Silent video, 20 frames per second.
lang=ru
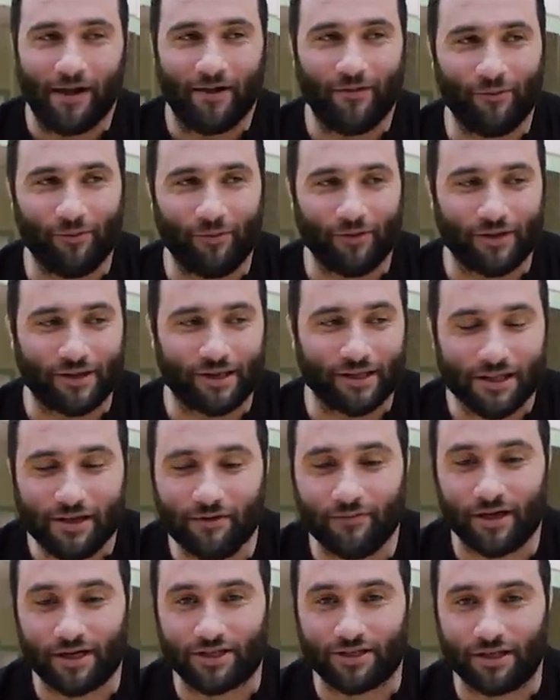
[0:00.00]
Вот,
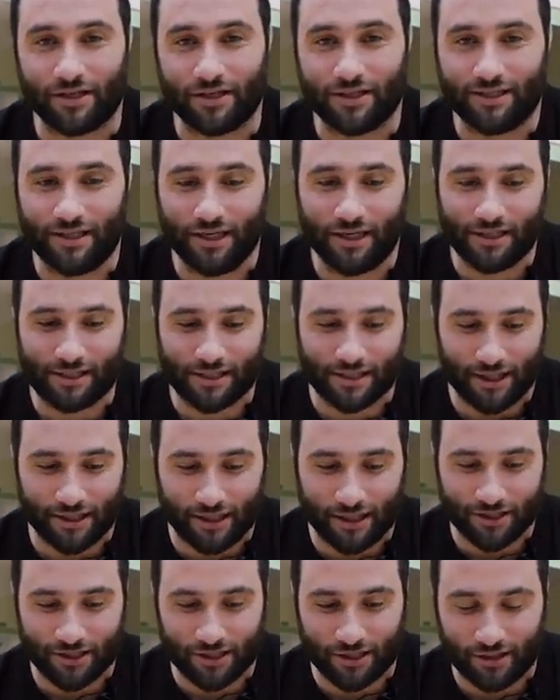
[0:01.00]
неважно. Здесь
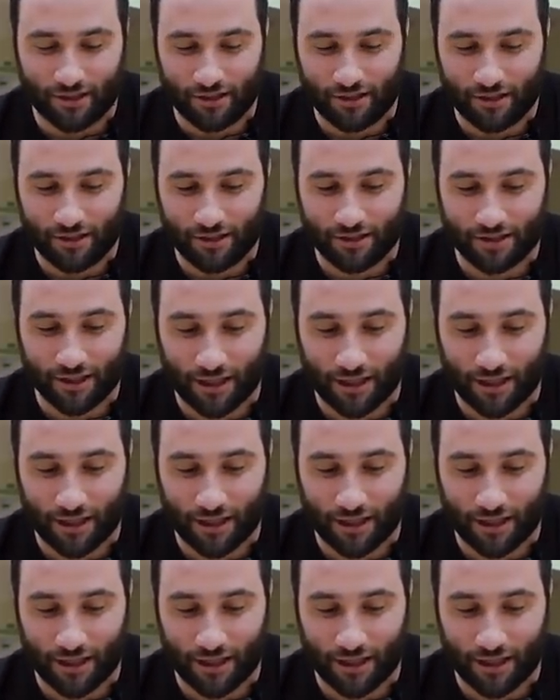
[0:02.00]
задача